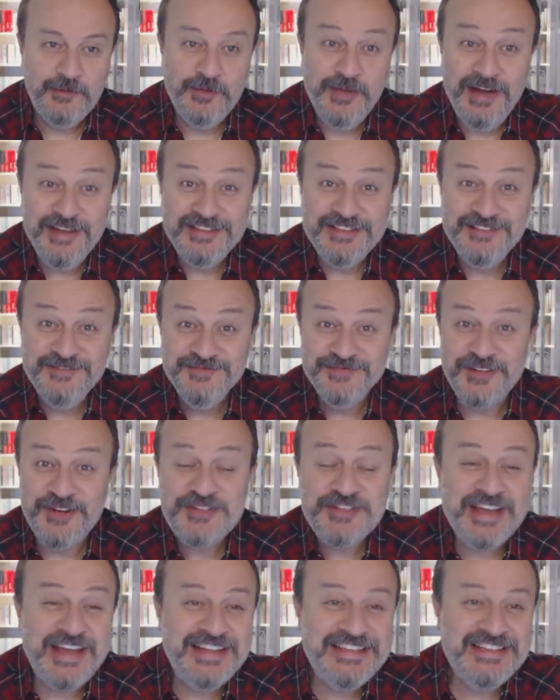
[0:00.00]
Günaydın,
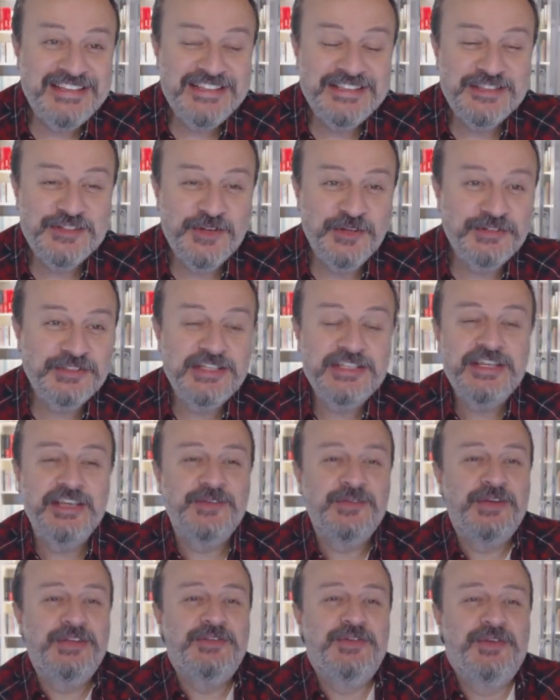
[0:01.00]
hoş geldiniz. Çok
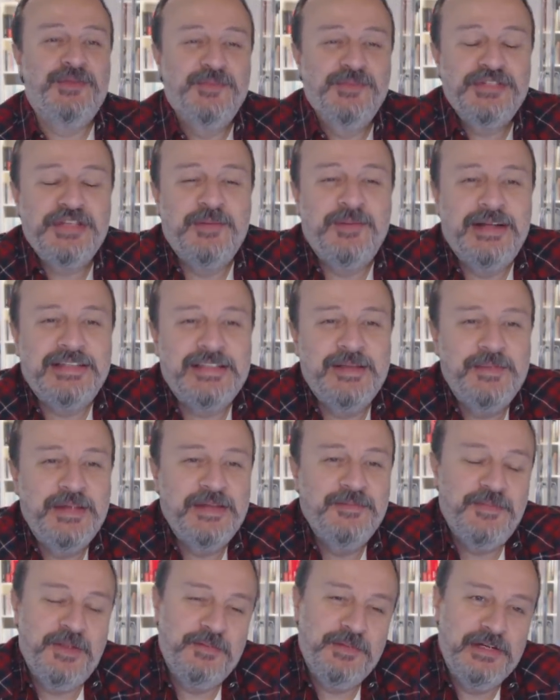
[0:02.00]
teşekkür ediyorum bu sabah
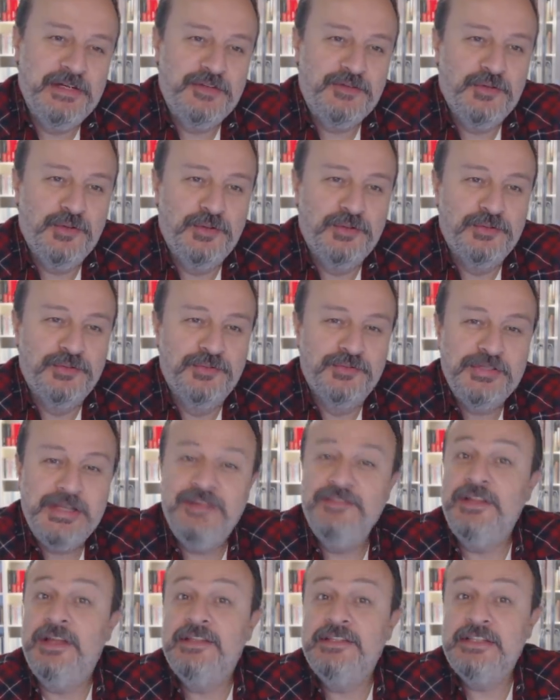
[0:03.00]
benimle birlikte olduğunuz,
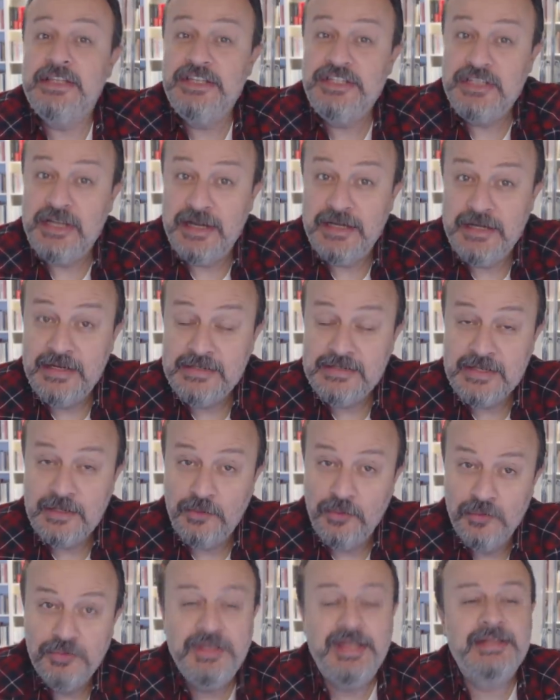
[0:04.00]
evlerinize, iş
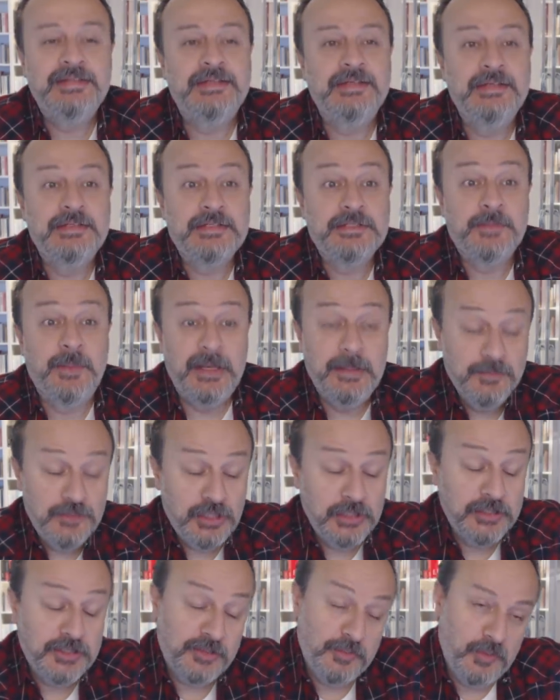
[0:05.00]
konuk ettiğiniz, benim
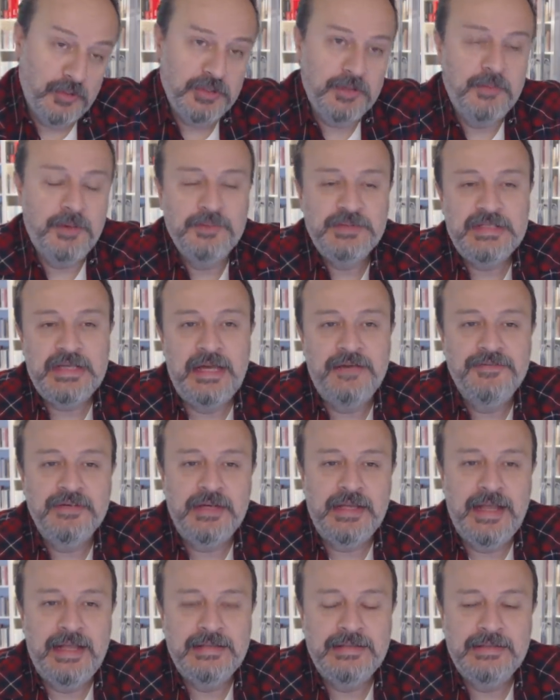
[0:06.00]
çalışma odama misafir
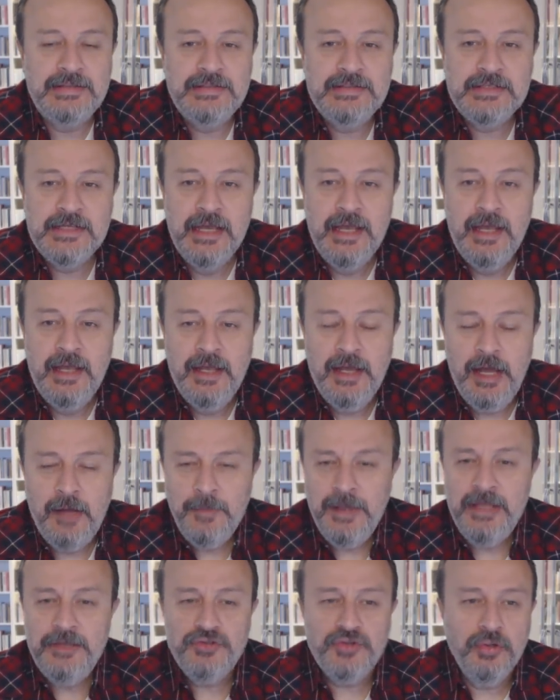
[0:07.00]
geldiğiniz.
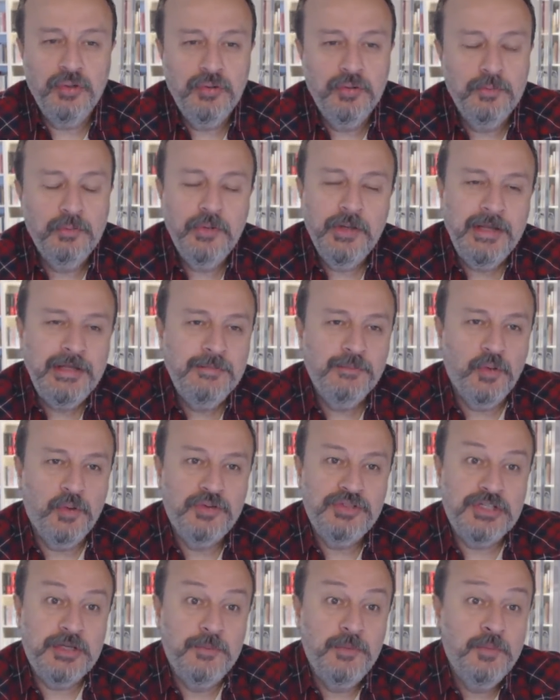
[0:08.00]
Ama en çok bu yayın
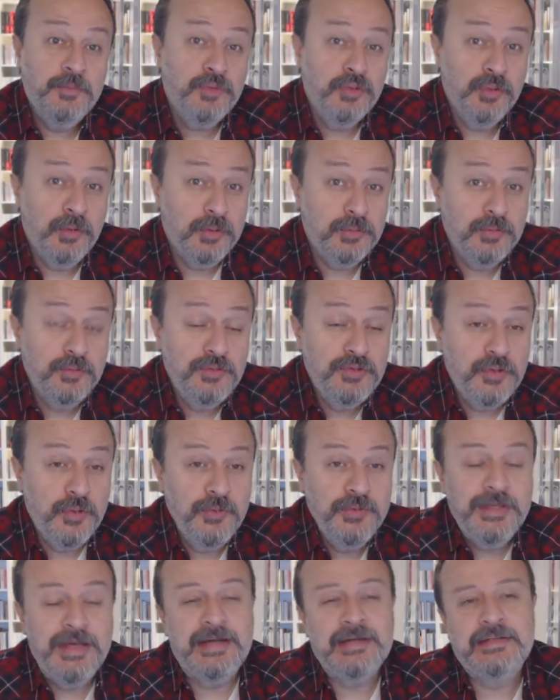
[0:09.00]
boyunca mümkün olduğunca
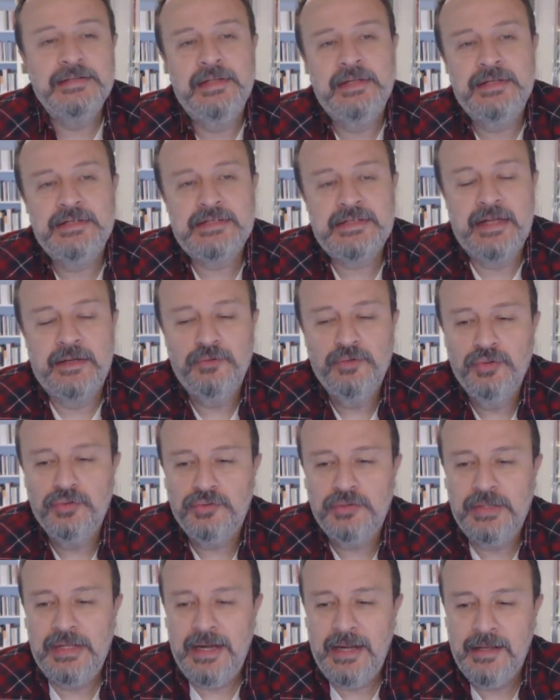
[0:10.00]
ön yargılarınızdan
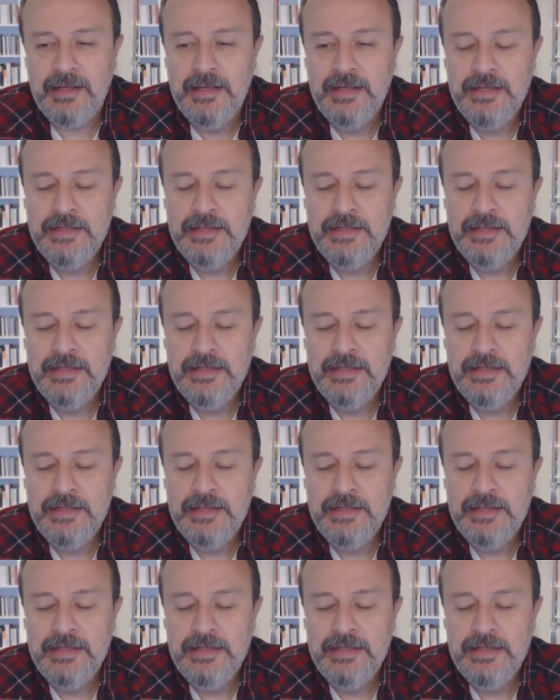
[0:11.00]
kurtularak